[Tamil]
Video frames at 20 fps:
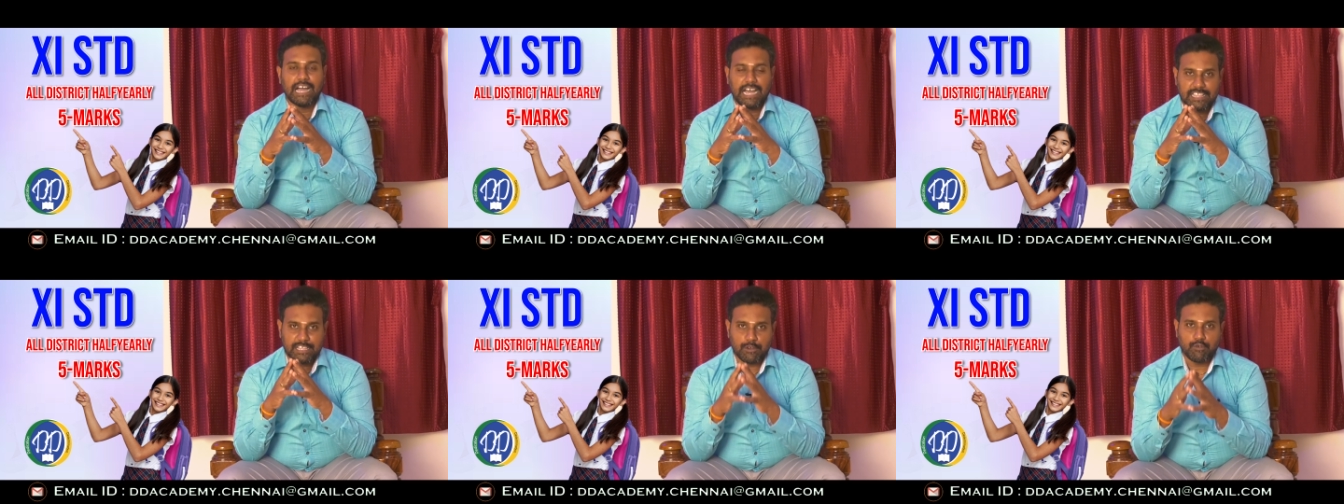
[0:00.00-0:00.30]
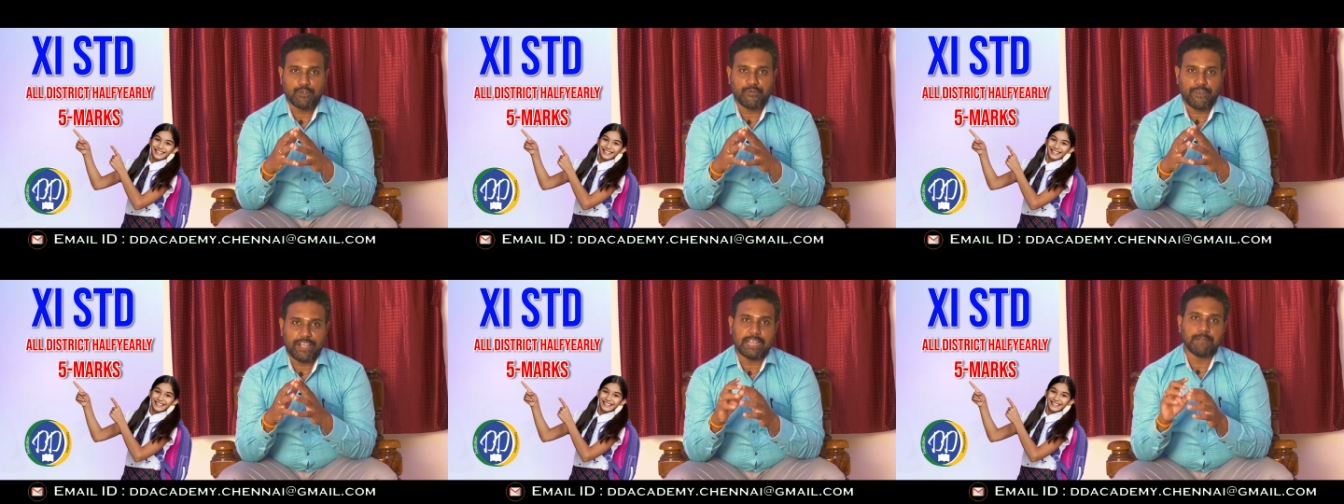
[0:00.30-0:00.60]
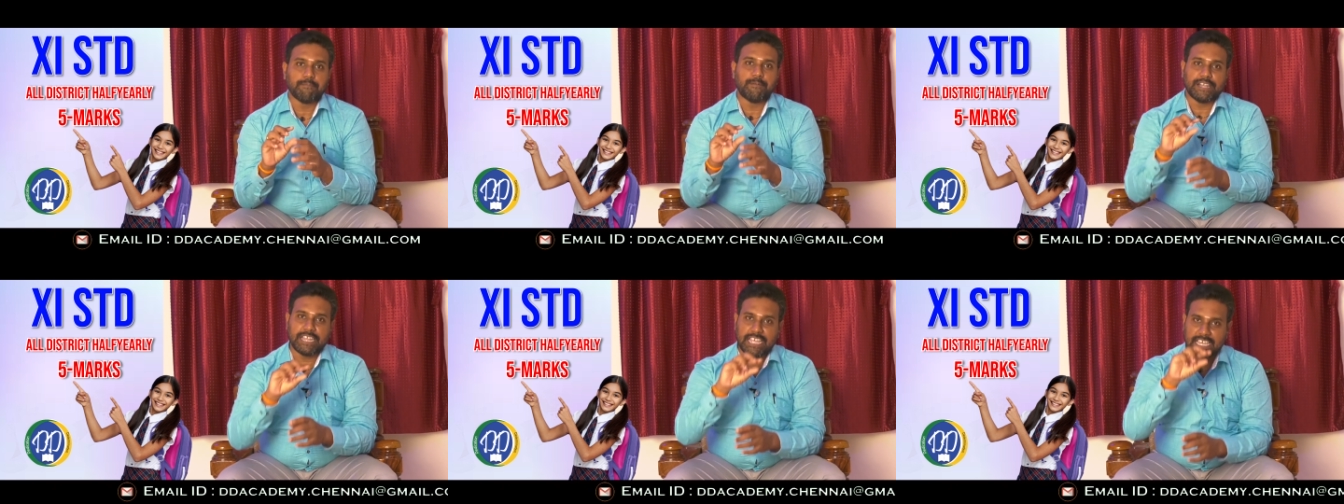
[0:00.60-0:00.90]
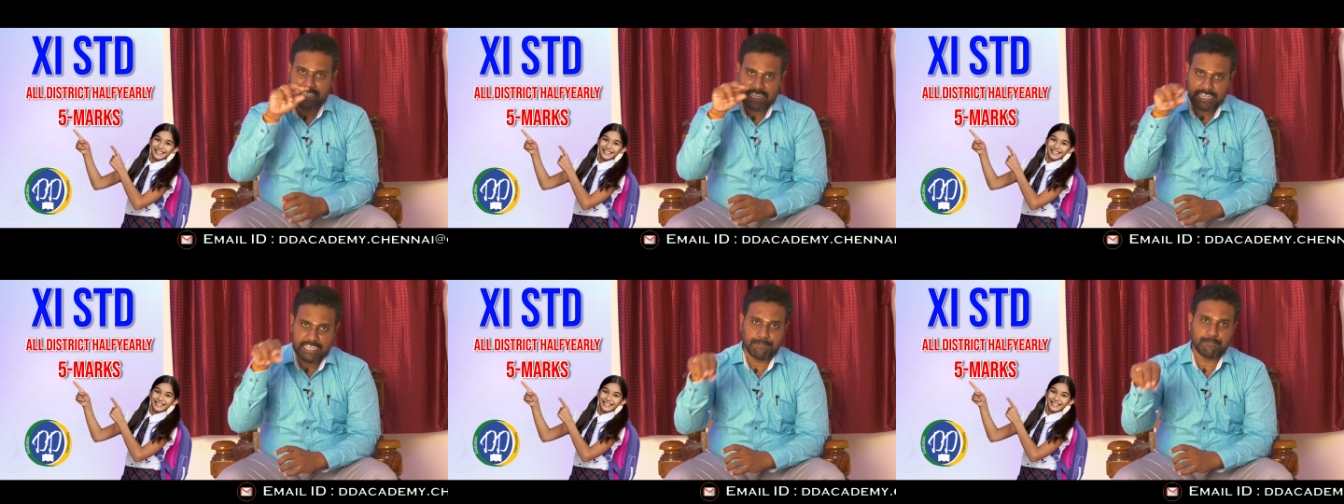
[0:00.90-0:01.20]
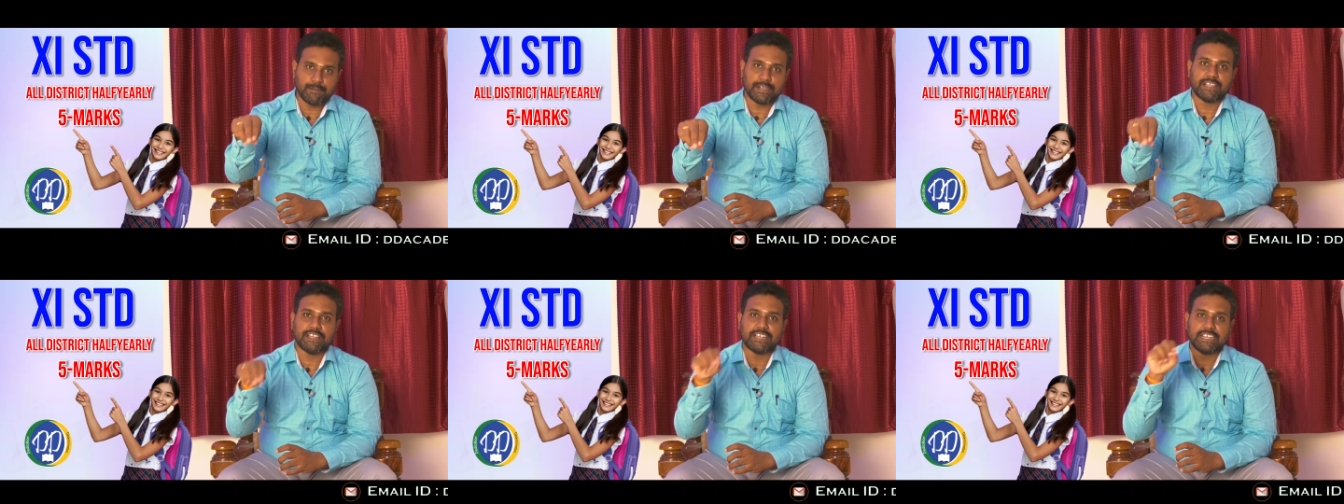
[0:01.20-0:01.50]
அதை ஒரு ஃபைல் பண்ணி அதை
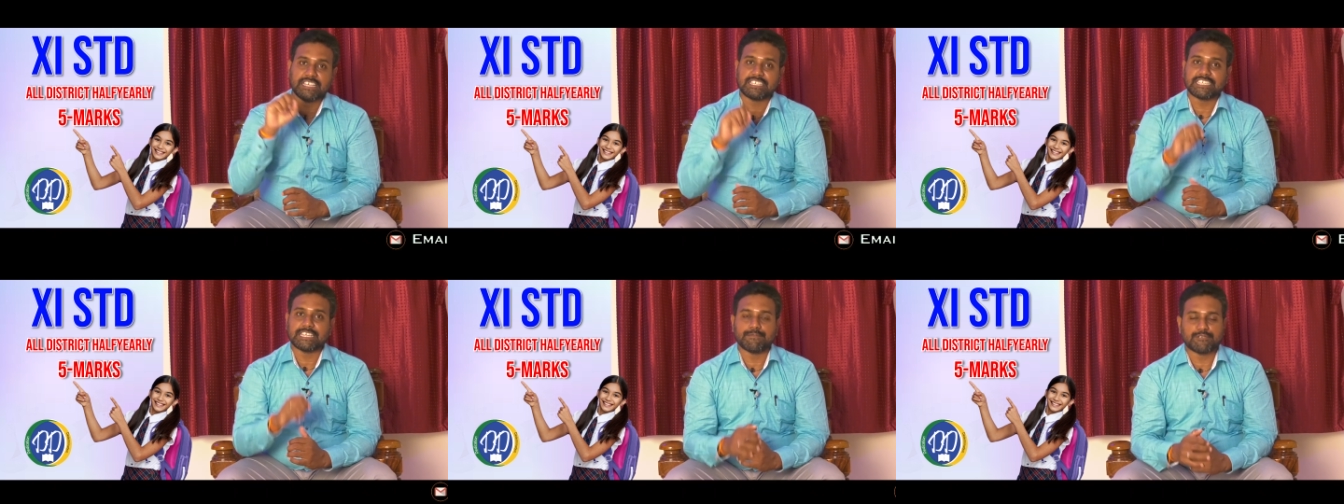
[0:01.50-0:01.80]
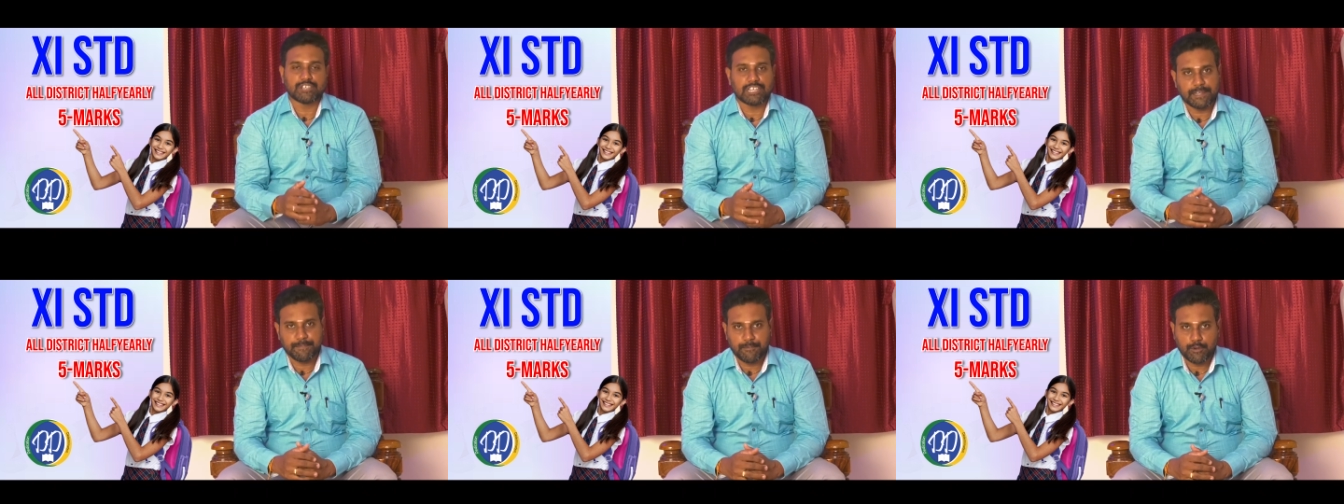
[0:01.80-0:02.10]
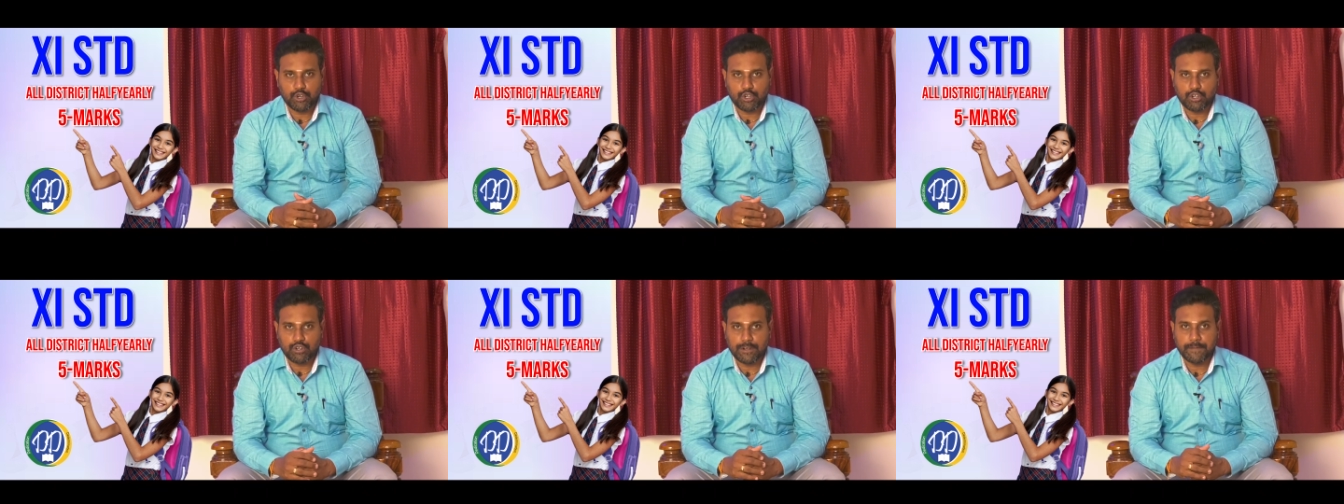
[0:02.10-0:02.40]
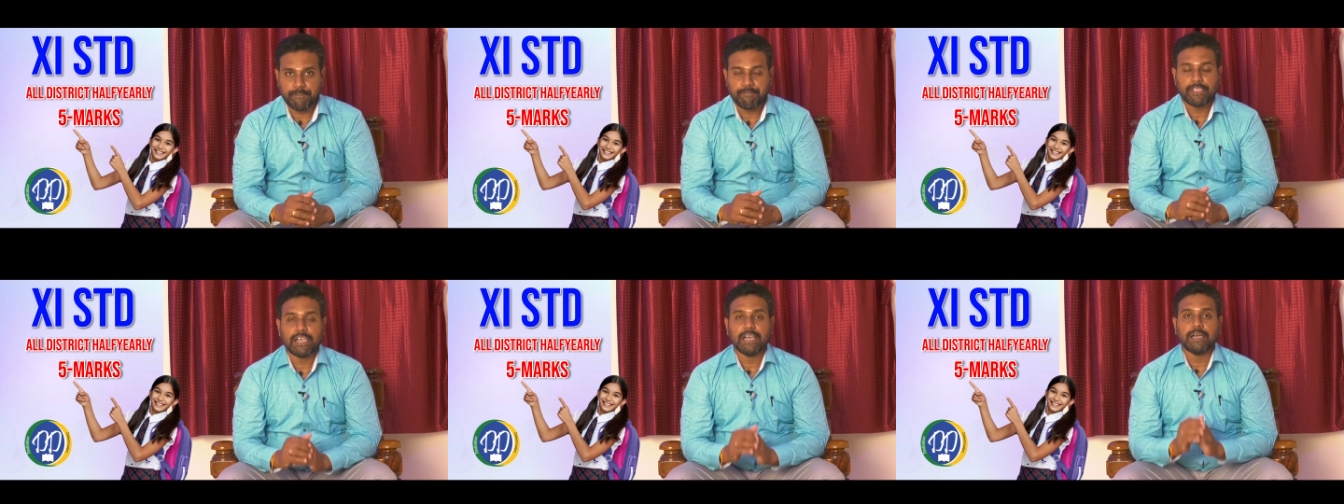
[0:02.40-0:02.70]
நம்ம டிஸ்கிரிப்ஷனில் போட்டிருக்கோம்